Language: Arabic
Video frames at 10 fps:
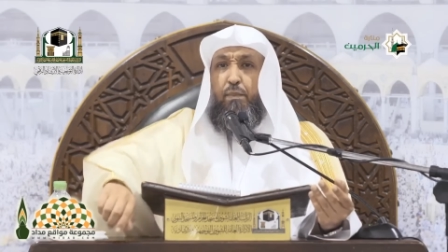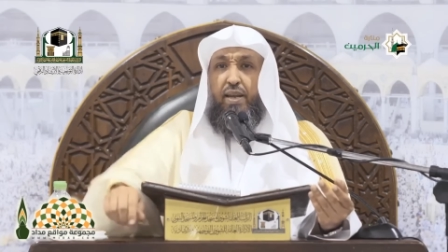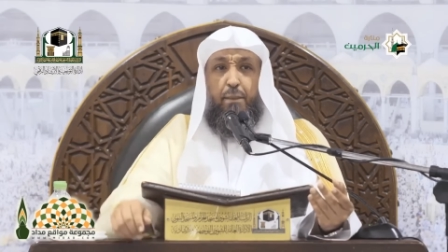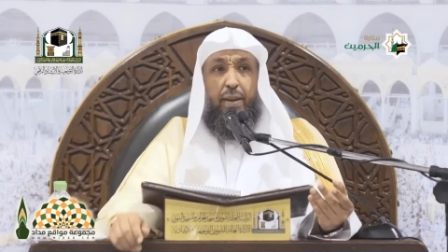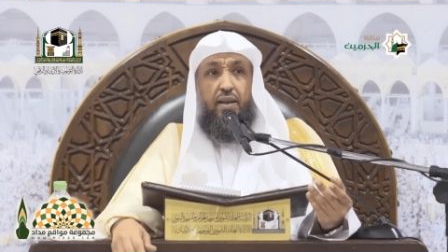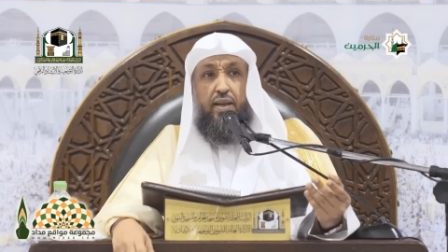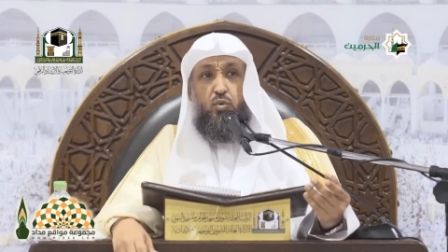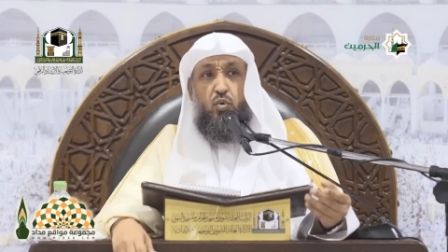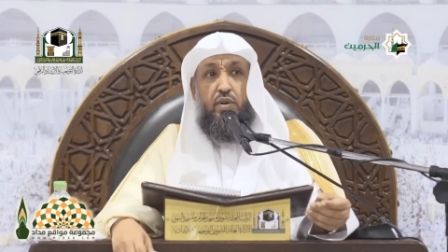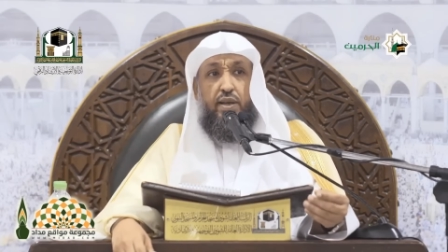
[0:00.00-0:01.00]
لي من
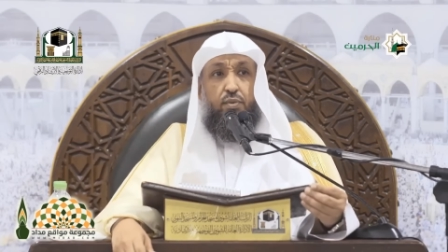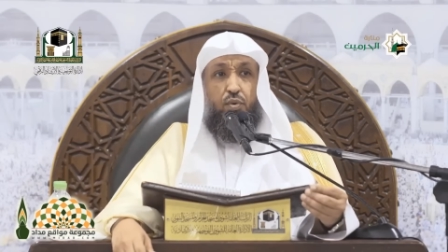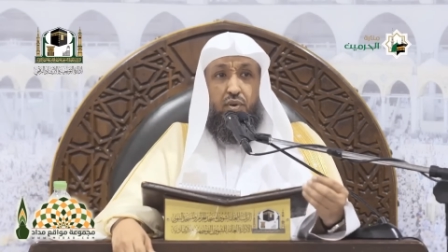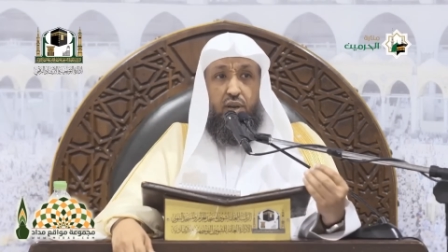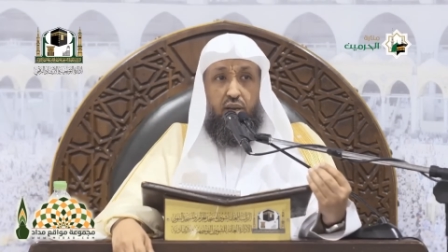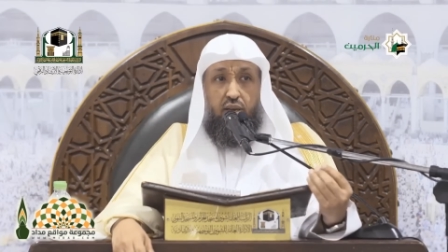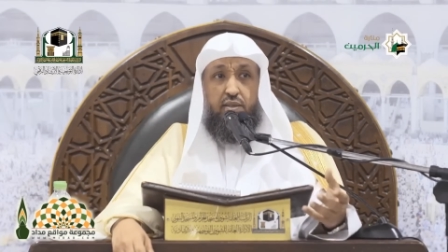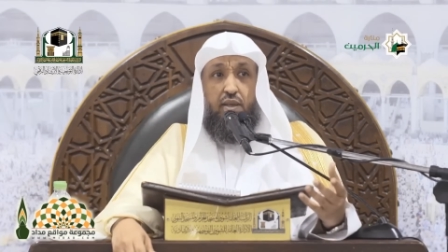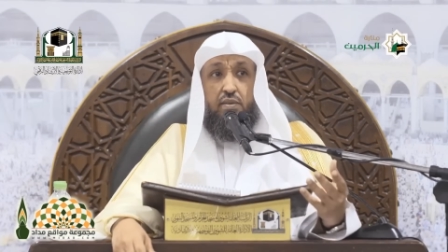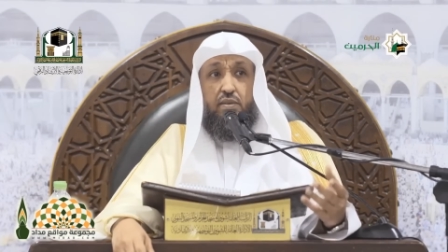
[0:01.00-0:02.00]
لدنك
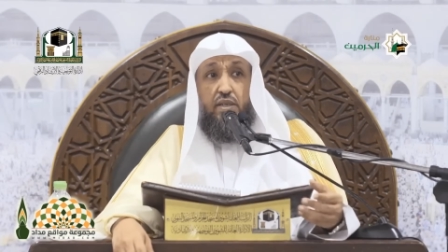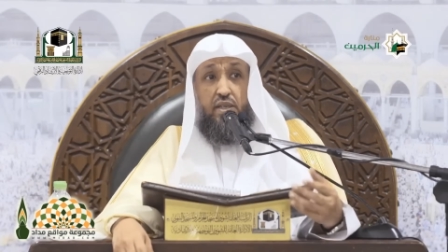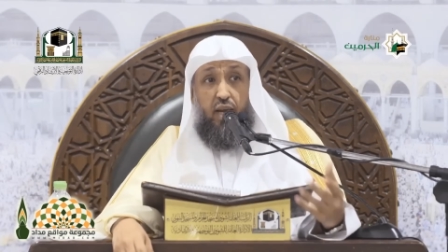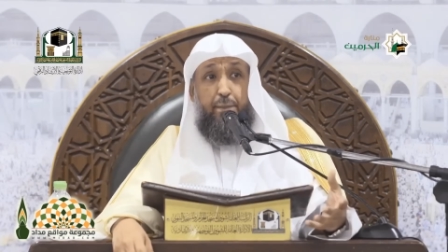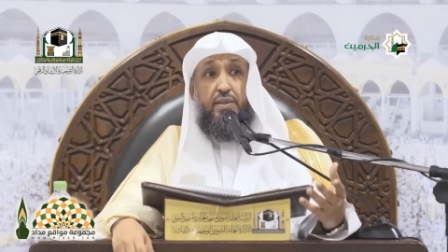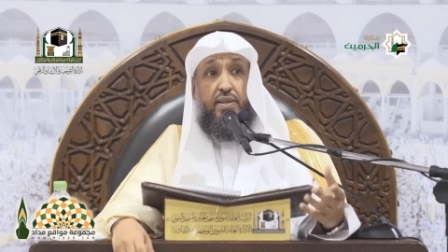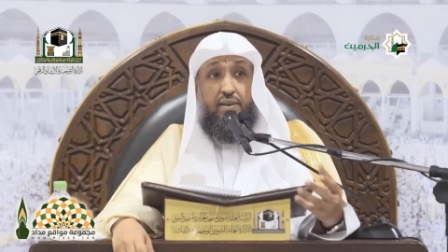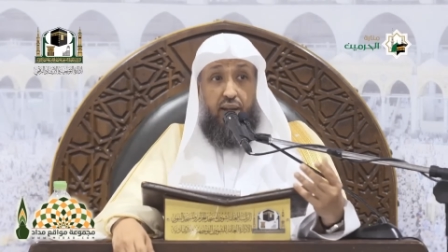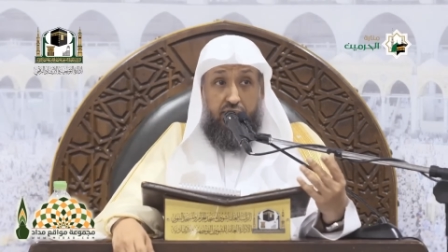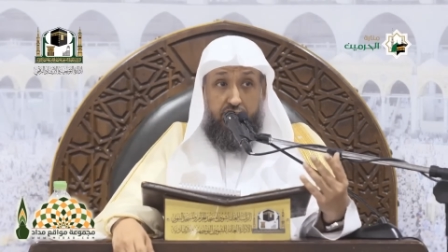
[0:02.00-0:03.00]
ذرية طيبة
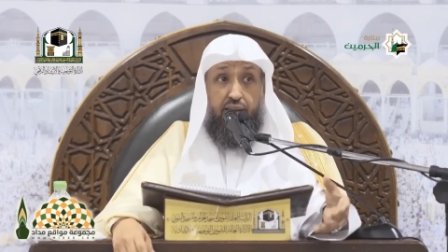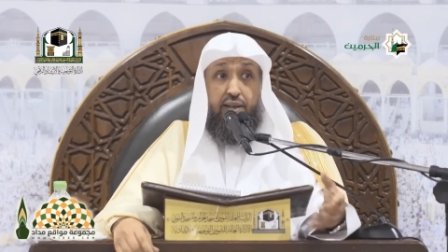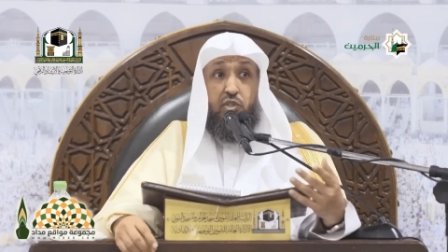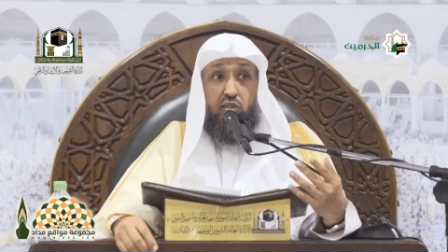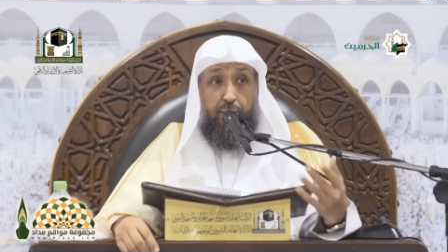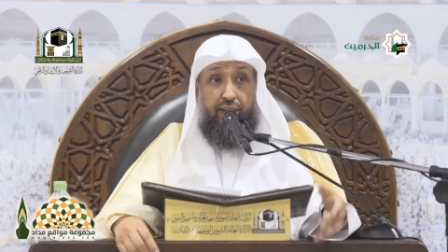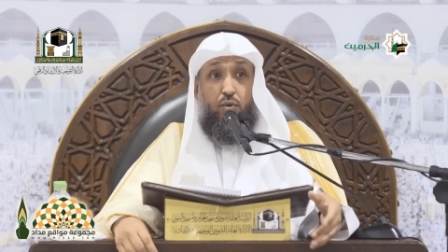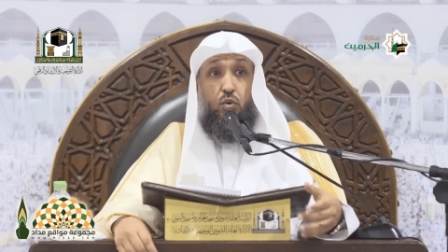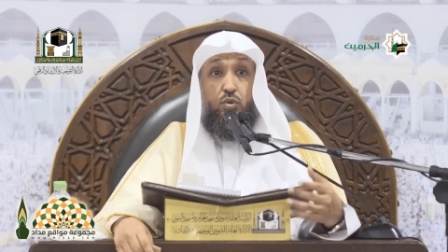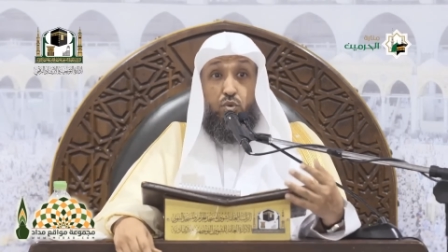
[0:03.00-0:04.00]
إنك
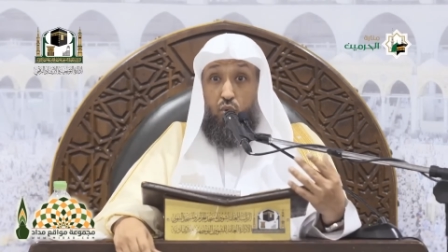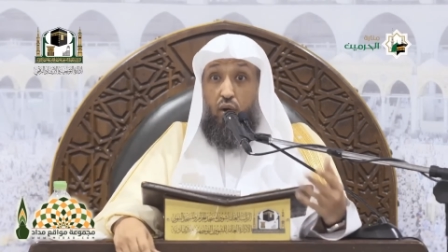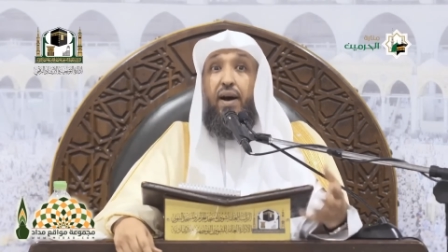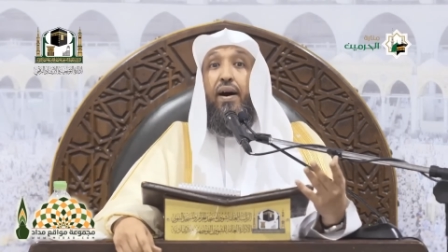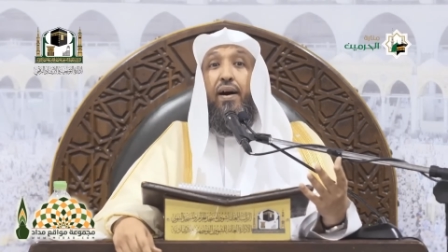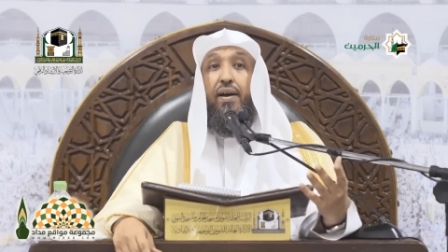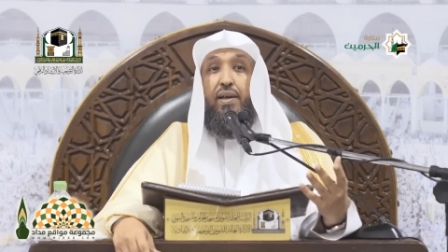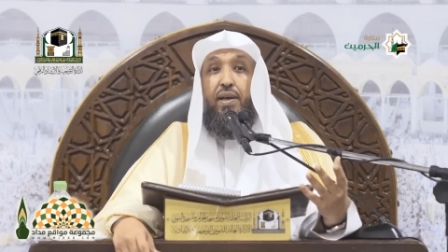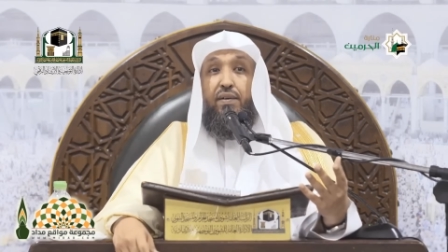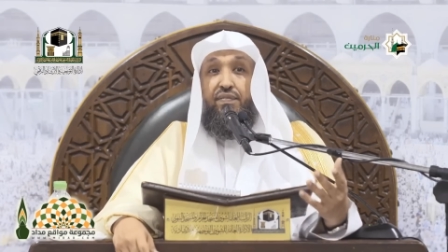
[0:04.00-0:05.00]
سميع الدعاء
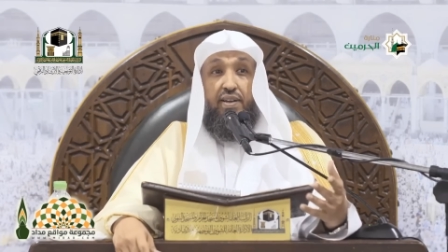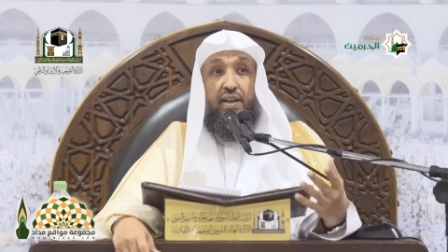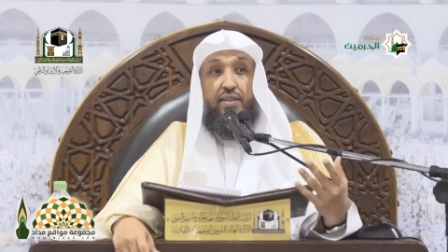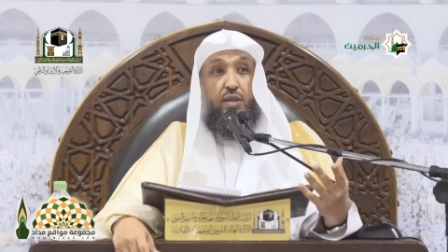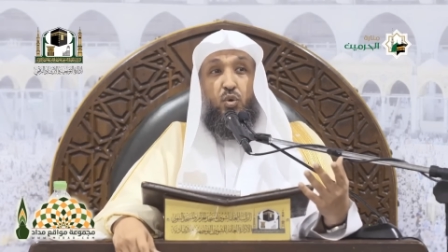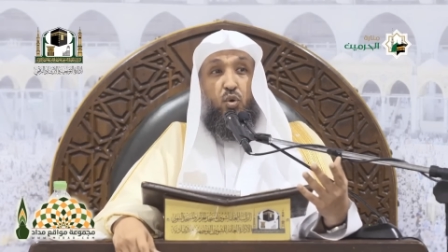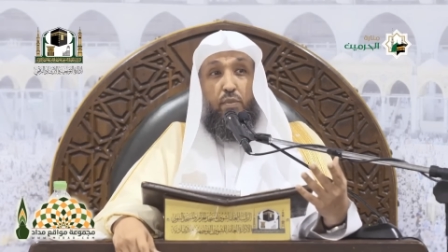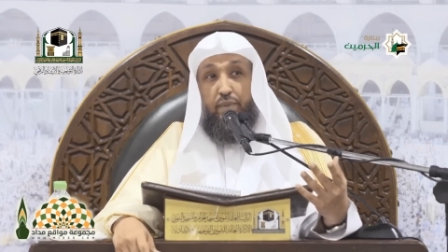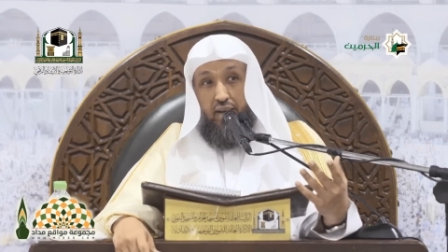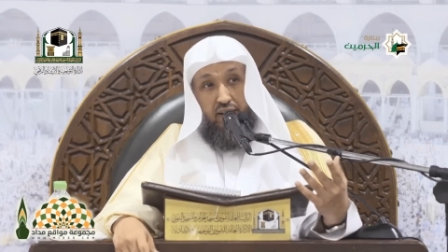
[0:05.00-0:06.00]
فنادته
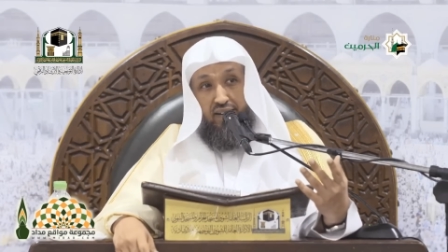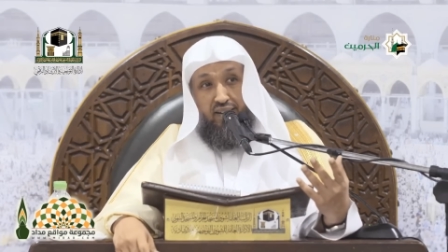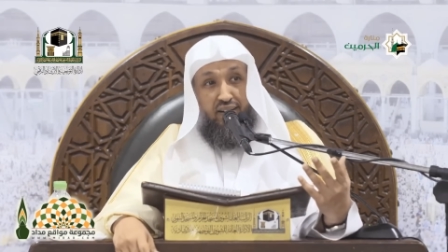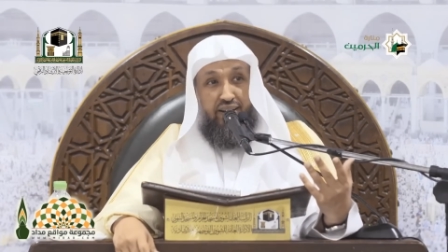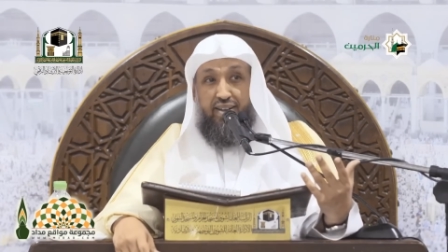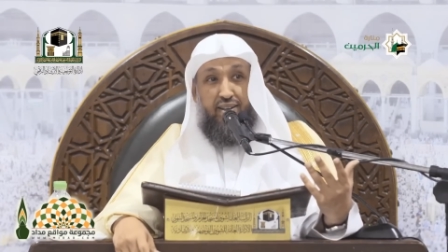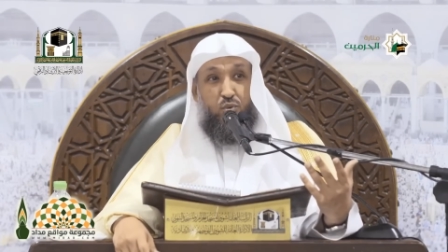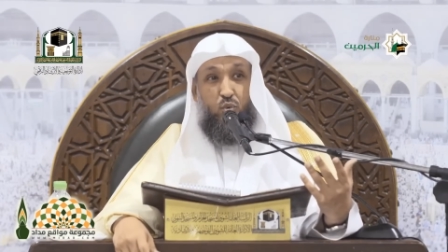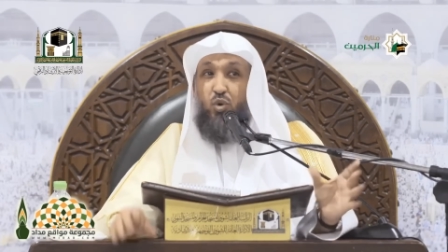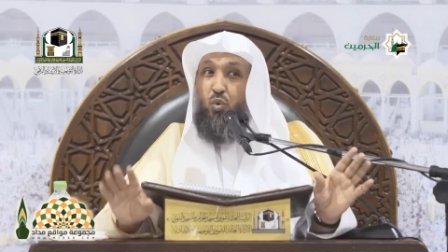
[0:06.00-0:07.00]

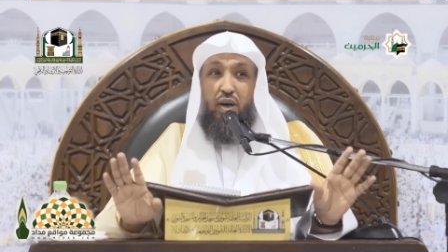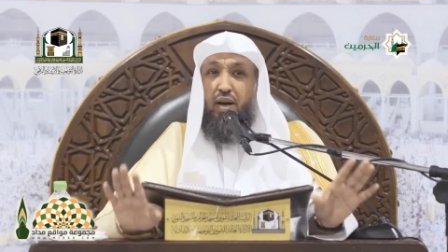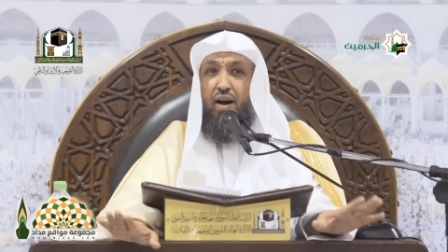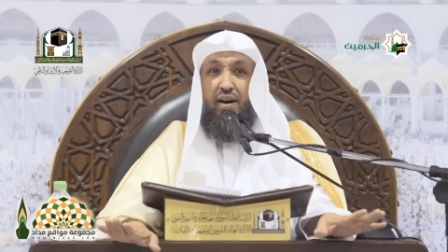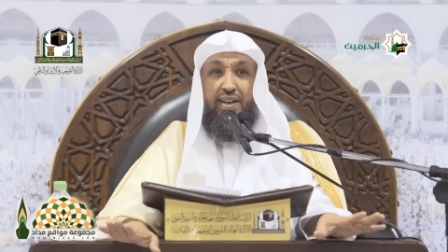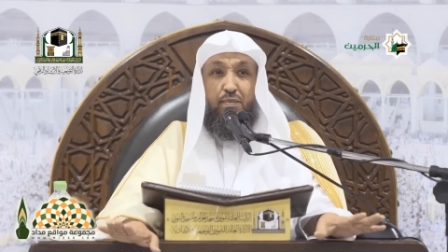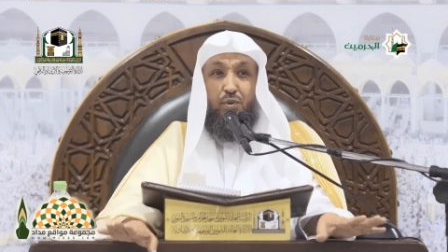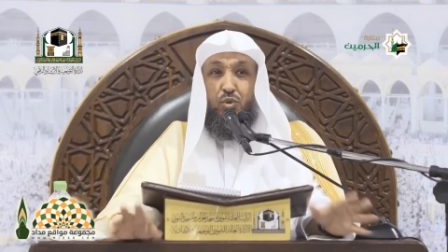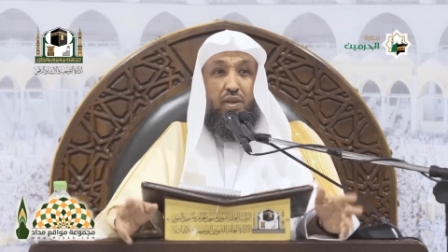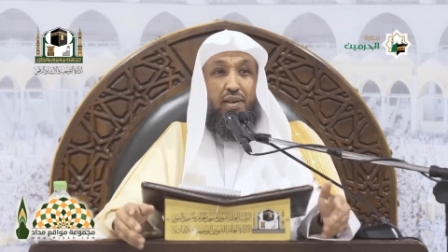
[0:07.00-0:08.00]
الملائكة وهو قائم
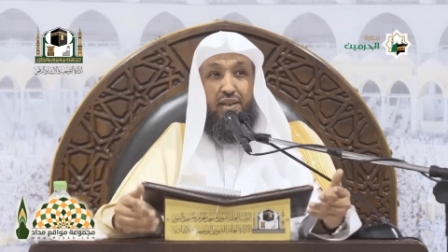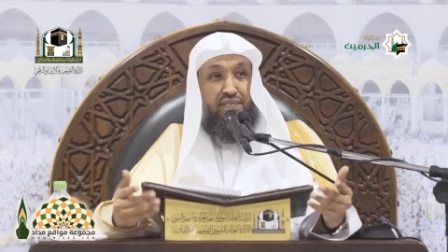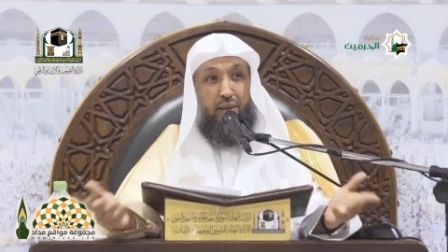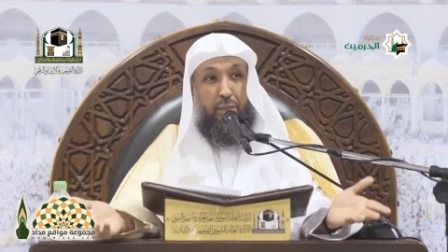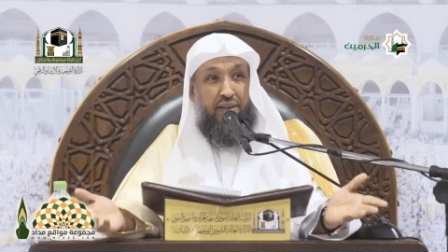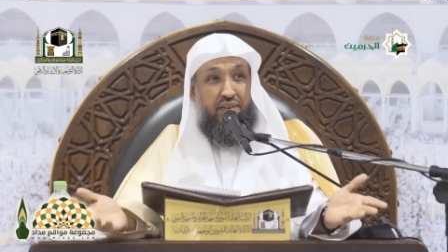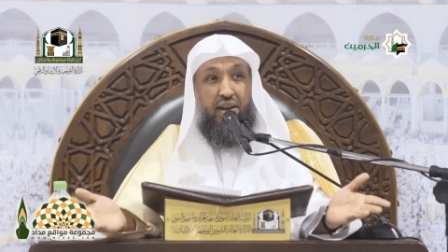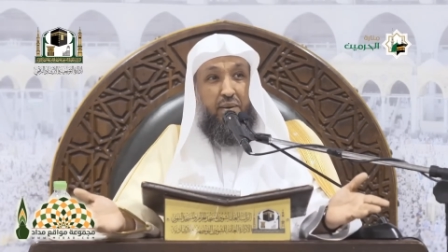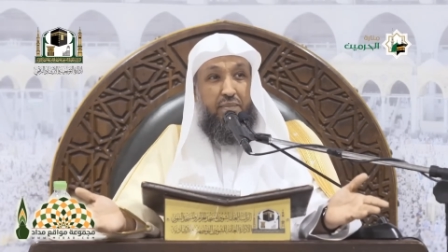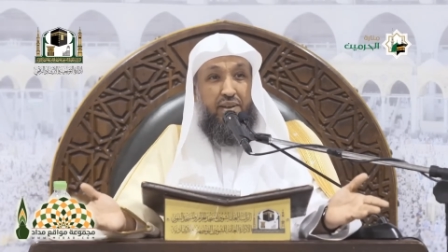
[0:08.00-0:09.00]
يصلي في المحراب